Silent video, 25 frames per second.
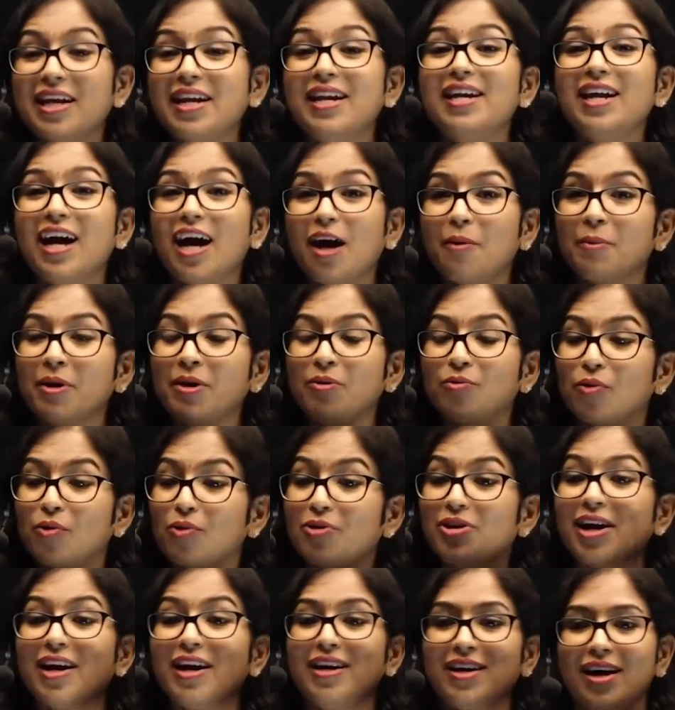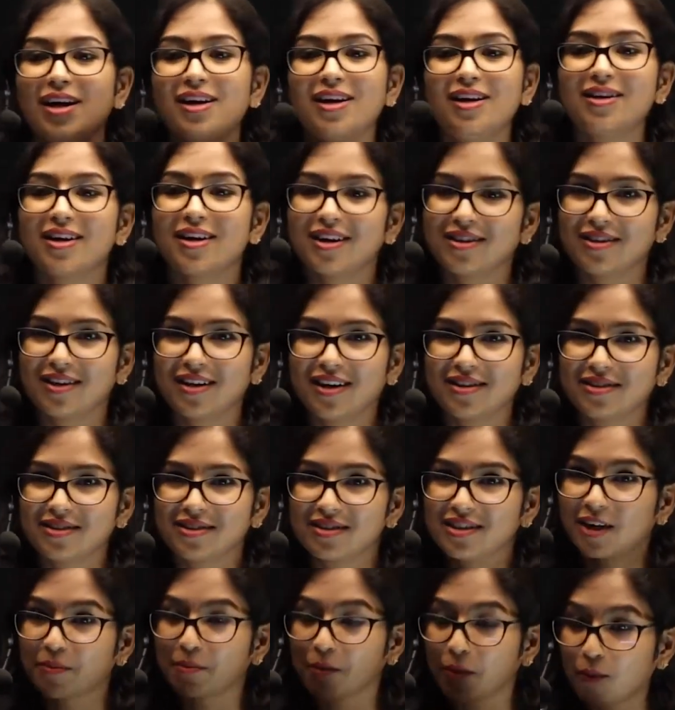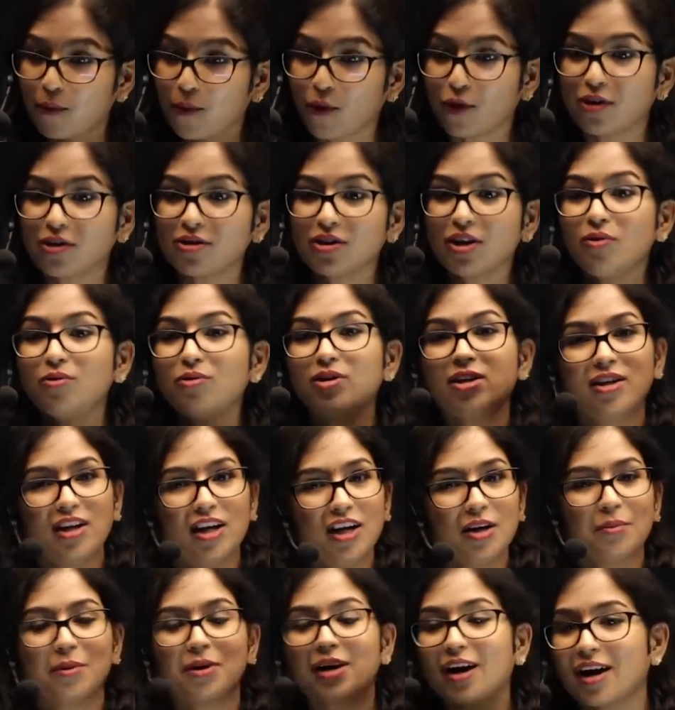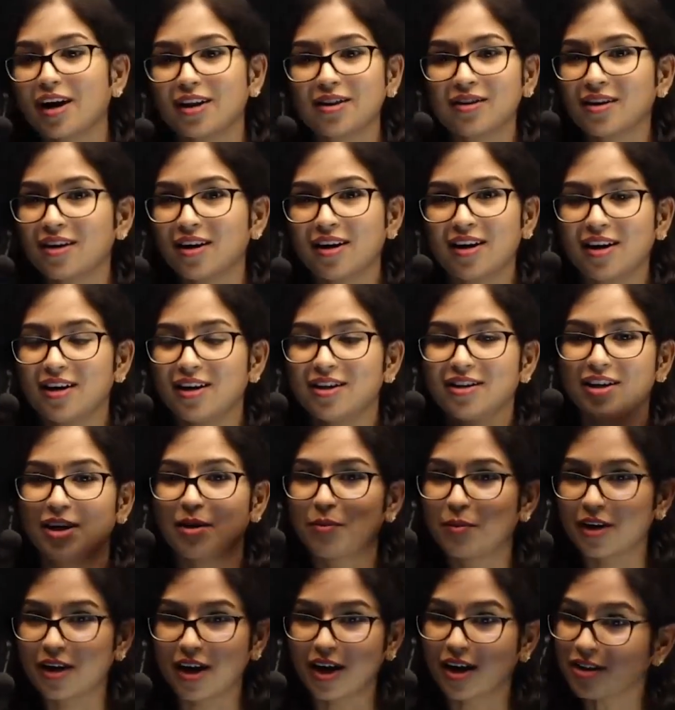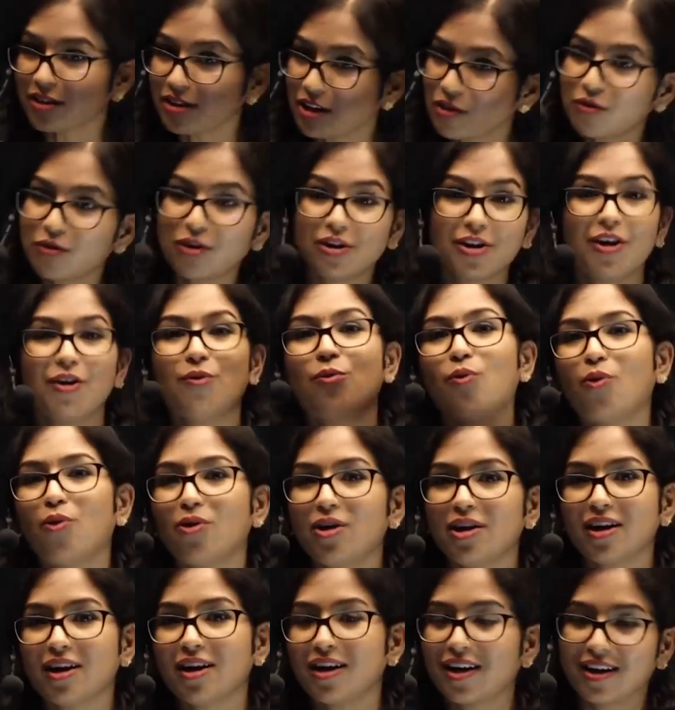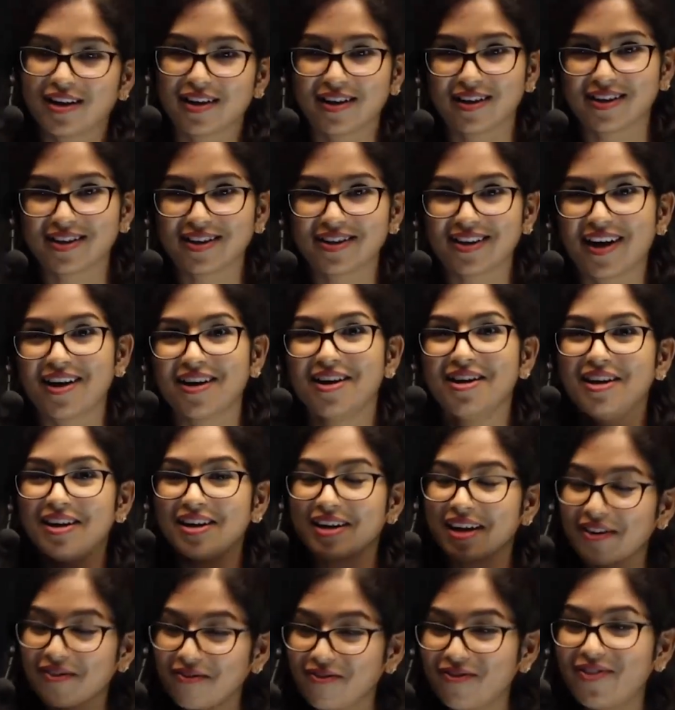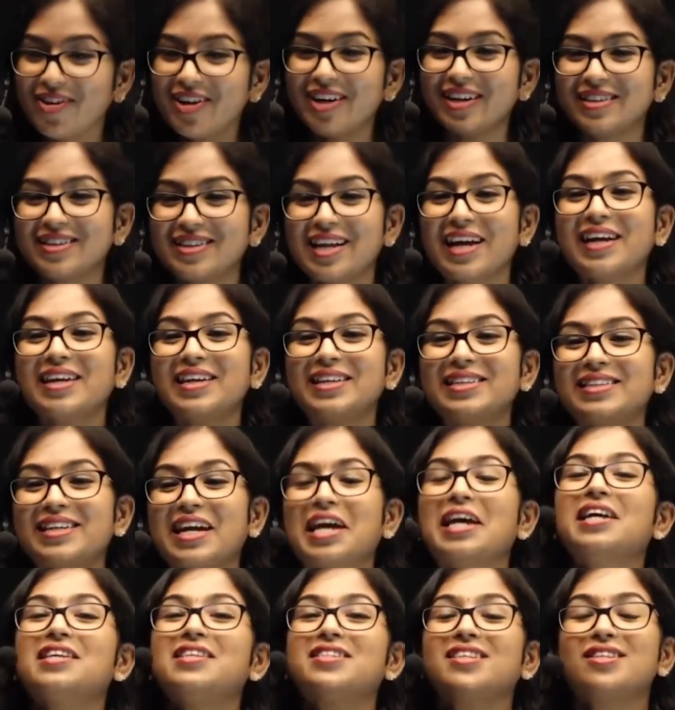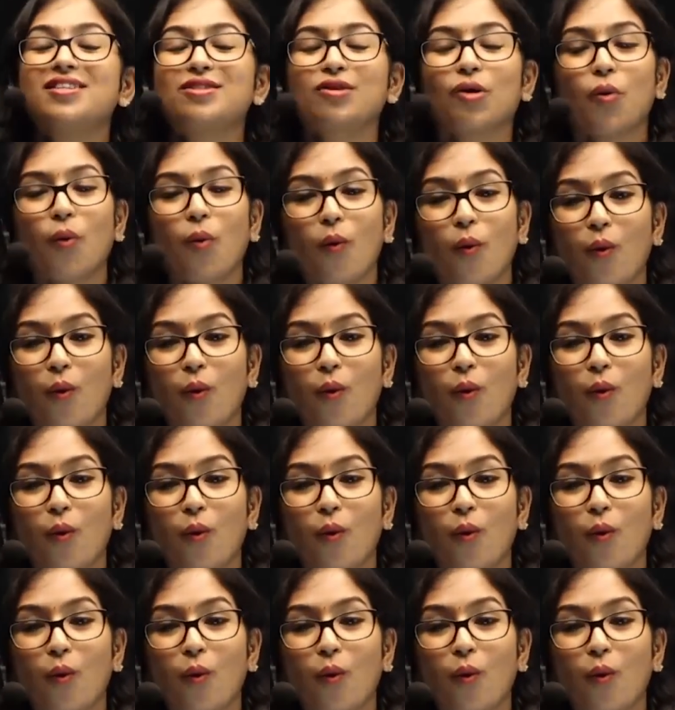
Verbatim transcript: எல்லாமே ஒரே நாளில் நடந்துடாது நம்ம பிறந்த உடனே நம்ம நடந்துடல நம்ம நடந்த உடனே ஓடிடல கரெக்டாக எவ்ரி திங் டேக்ஸ் இட்ஸ்